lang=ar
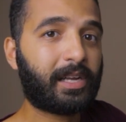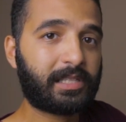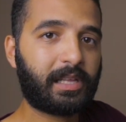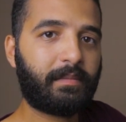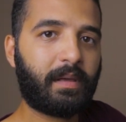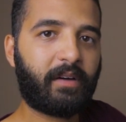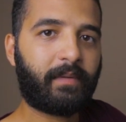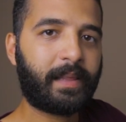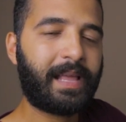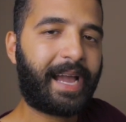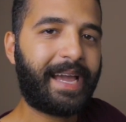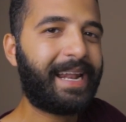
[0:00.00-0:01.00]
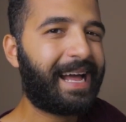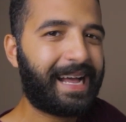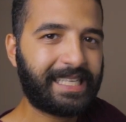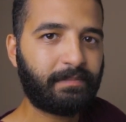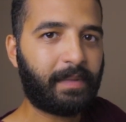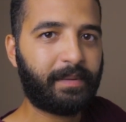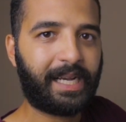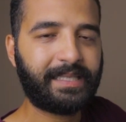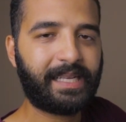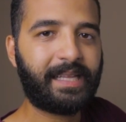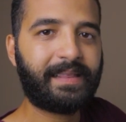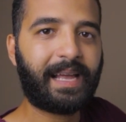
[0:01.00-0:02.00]
اصلا بيبقى بعض الاحيان ازمه
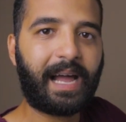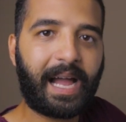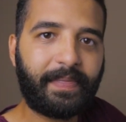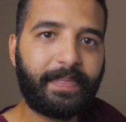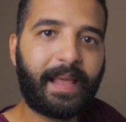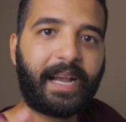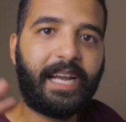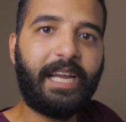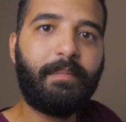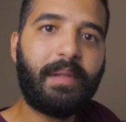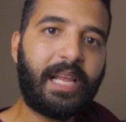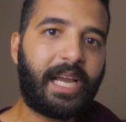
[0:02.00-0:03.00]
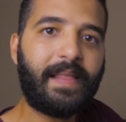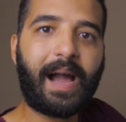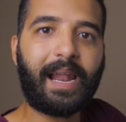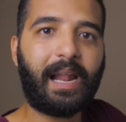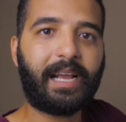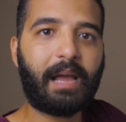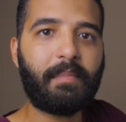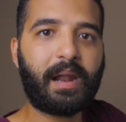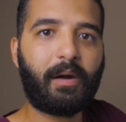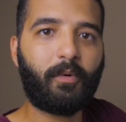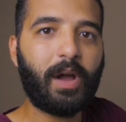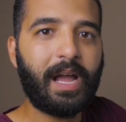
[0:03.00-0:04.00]
بتحس ان انت عندك حمل كده على
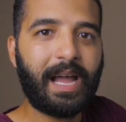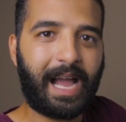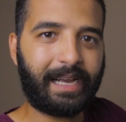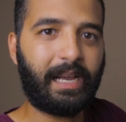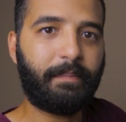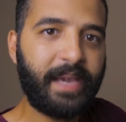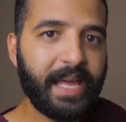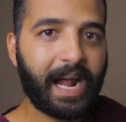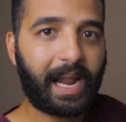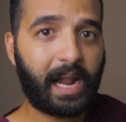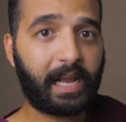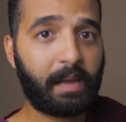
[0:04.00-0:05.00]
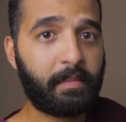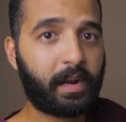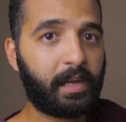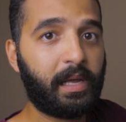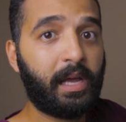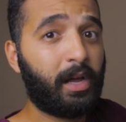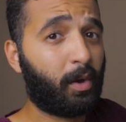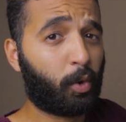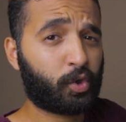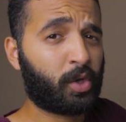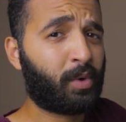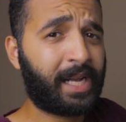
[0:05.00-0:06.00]
الكاميرا وحاجه كبيره على الكاميرا
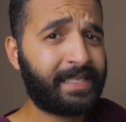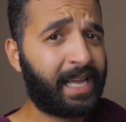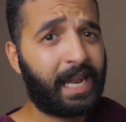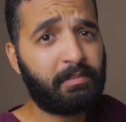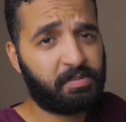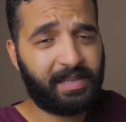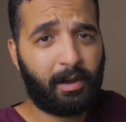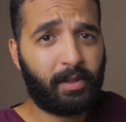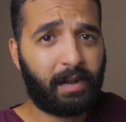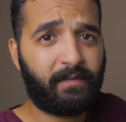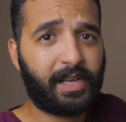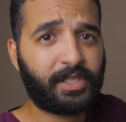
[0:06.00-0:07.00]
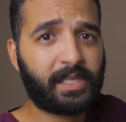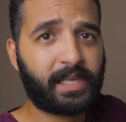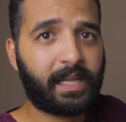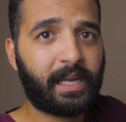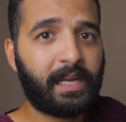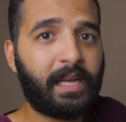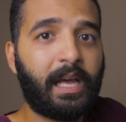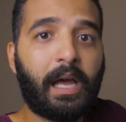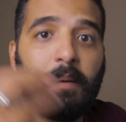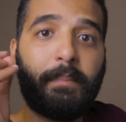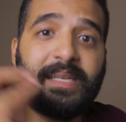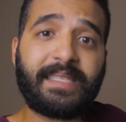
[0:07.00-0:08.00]
خصوصا واحد زي انا مش متعود على فلاش ديسك ده
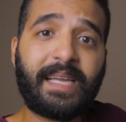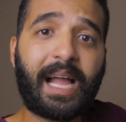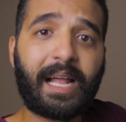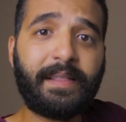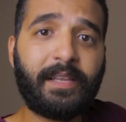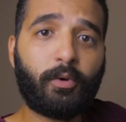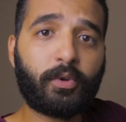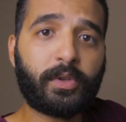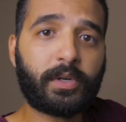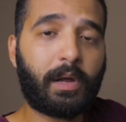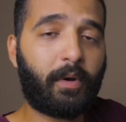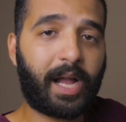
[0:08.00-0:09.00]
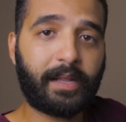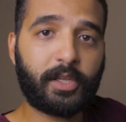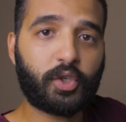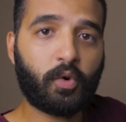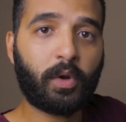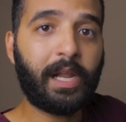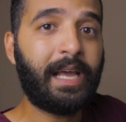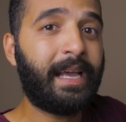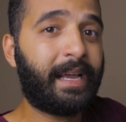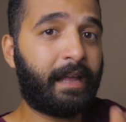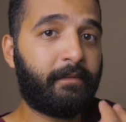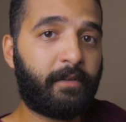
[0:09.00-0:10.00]
بس جه عندي اوردر او جه عندي شغل
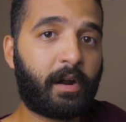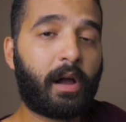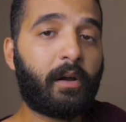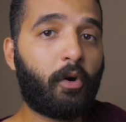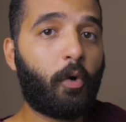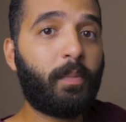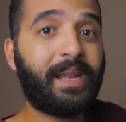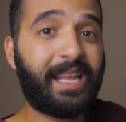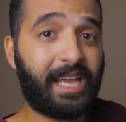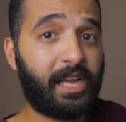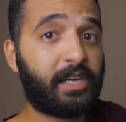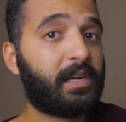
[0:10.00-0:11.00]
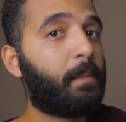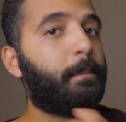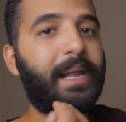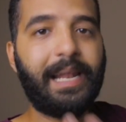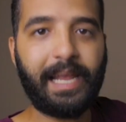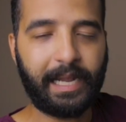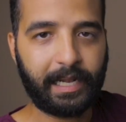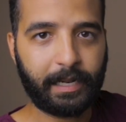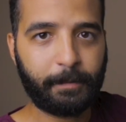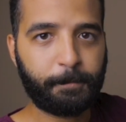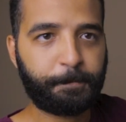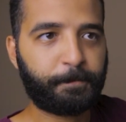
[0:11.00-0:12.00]
كان فرح اوبن اير بالليل
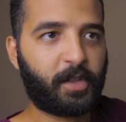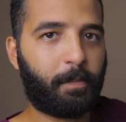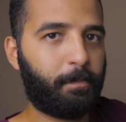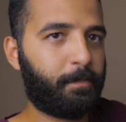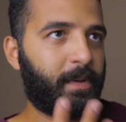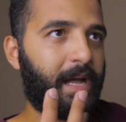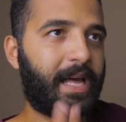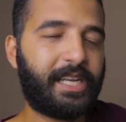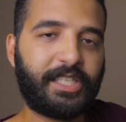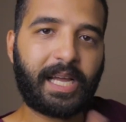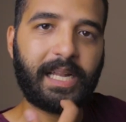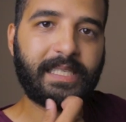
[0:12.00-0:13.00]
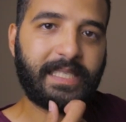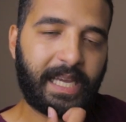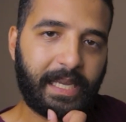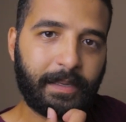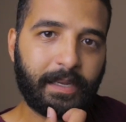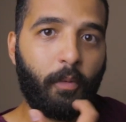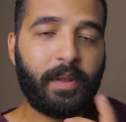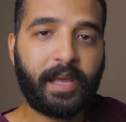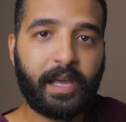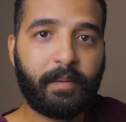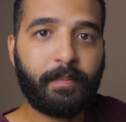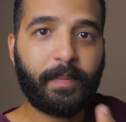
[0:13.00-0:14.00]
طب انا اشتغل ازاي اوبن
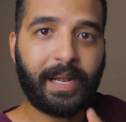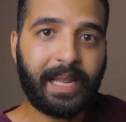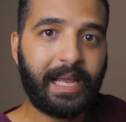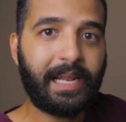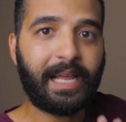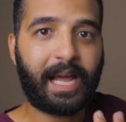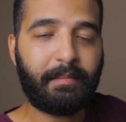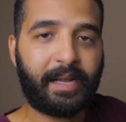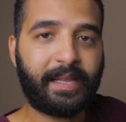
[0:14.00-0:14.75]
اير بالليل يعني